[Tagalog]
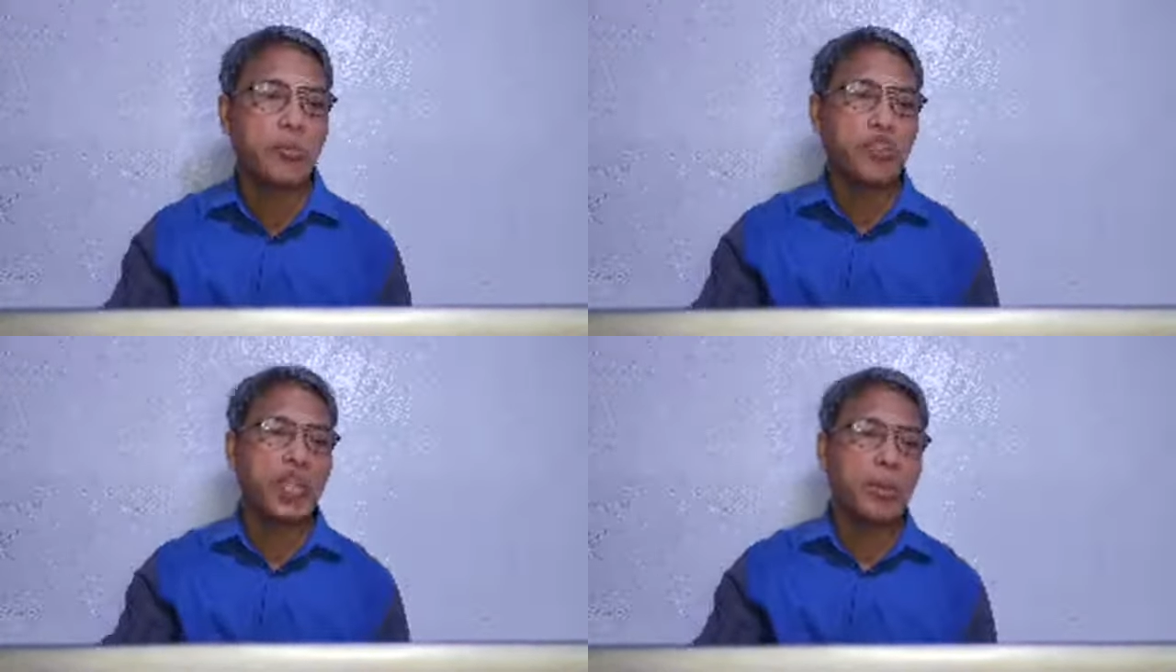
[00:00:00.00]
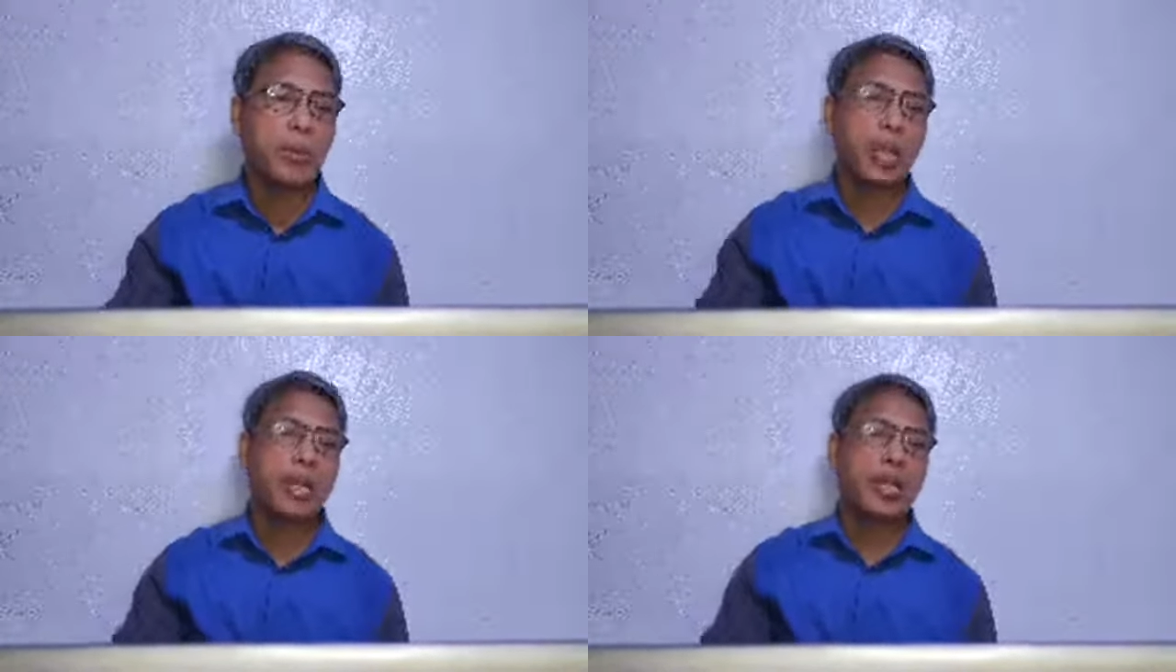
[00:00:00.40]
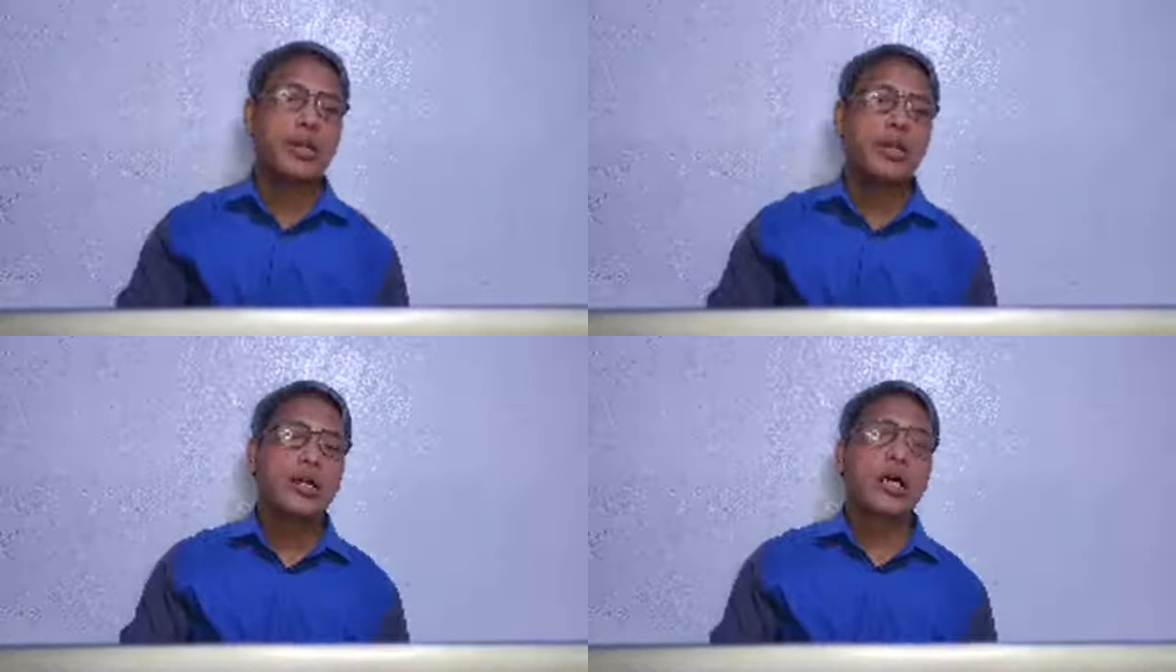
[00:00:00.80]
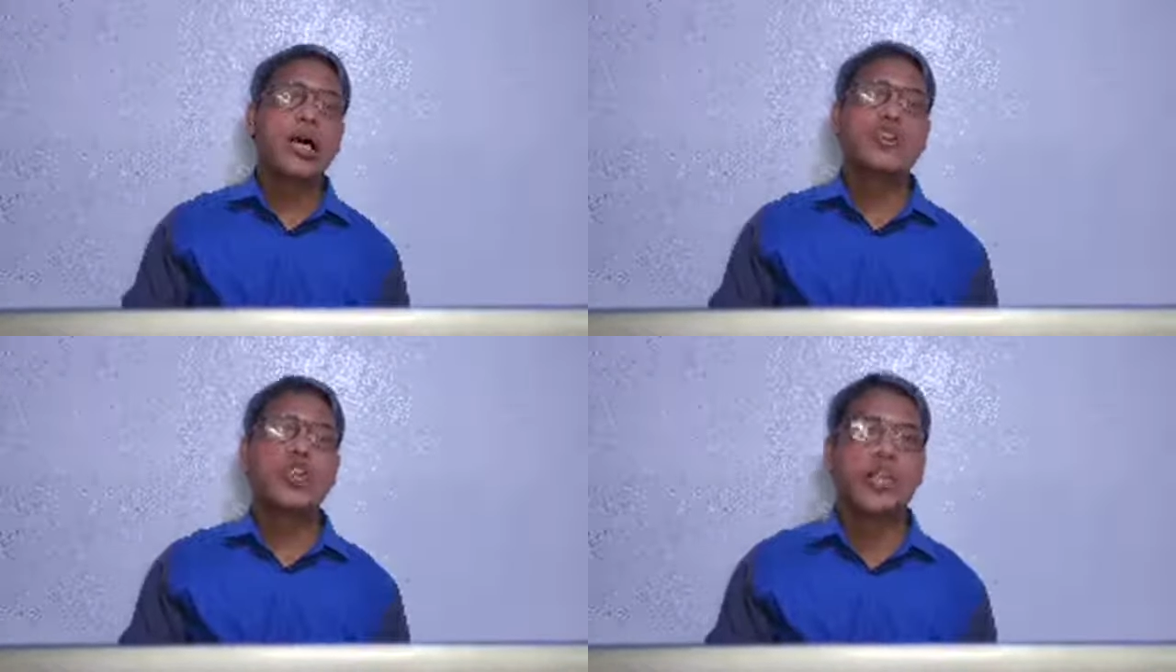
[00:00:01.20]
mo sa kabanalan
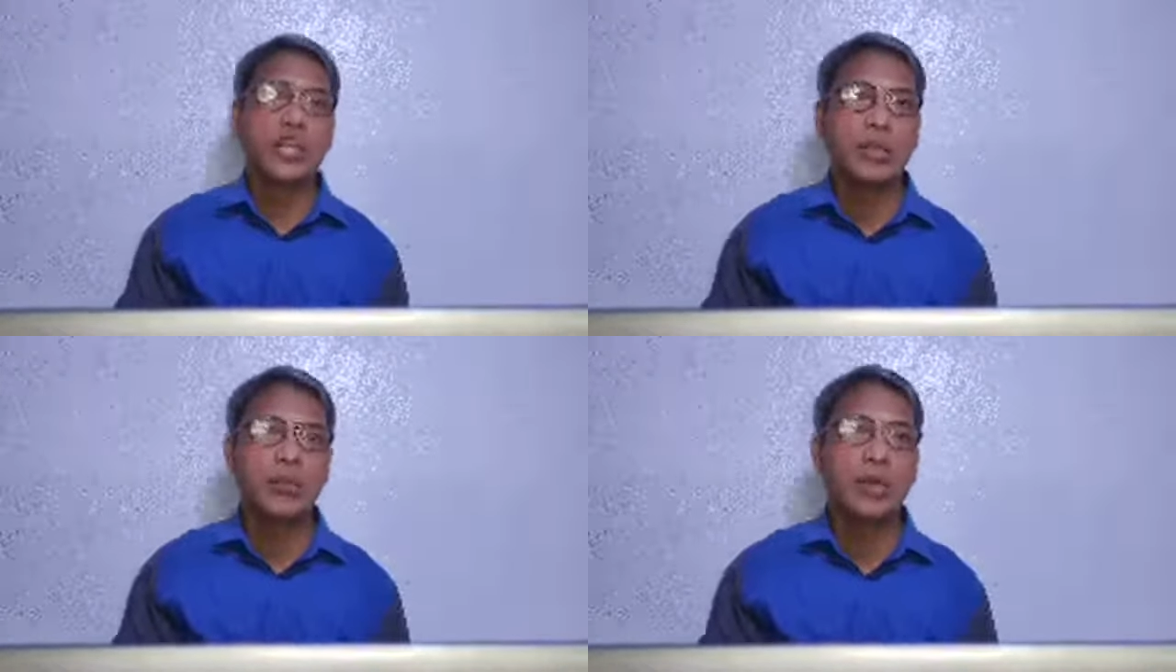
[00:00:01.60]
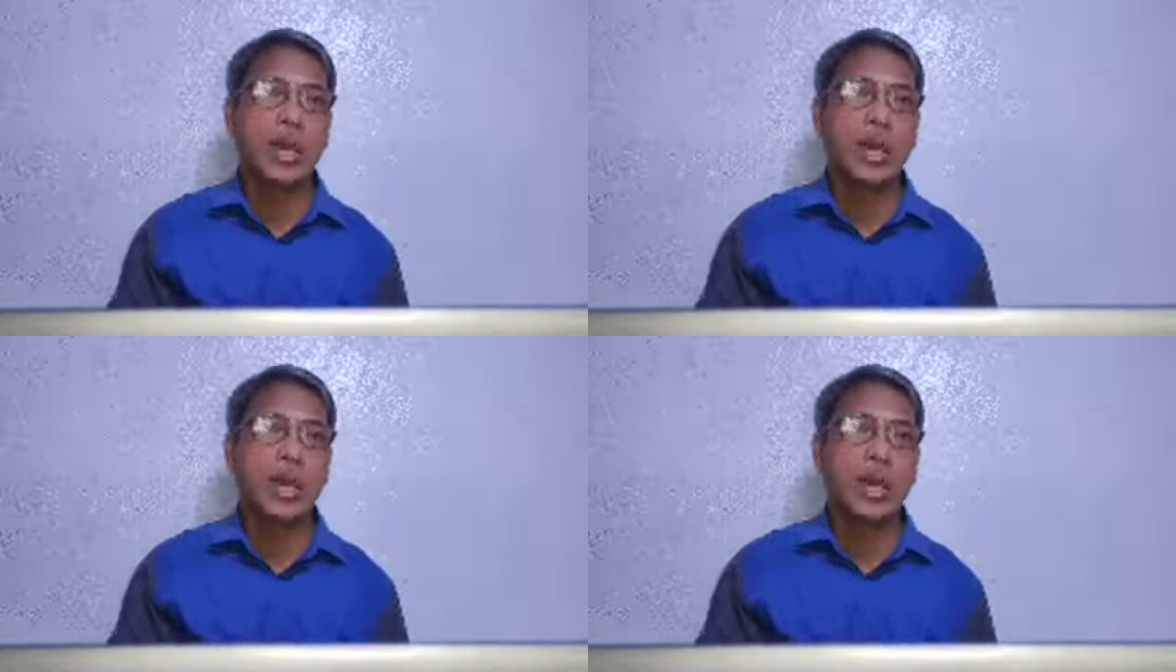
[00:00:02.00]
ang sarili mo.